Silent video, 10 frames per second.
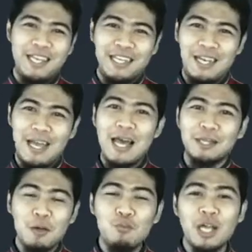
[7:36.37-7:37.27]
ya
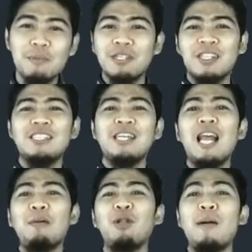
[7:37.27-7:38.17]
atau mungkin Masjid
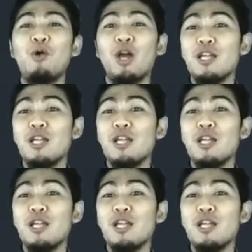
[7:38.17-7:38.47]
Assalam dilaporkannya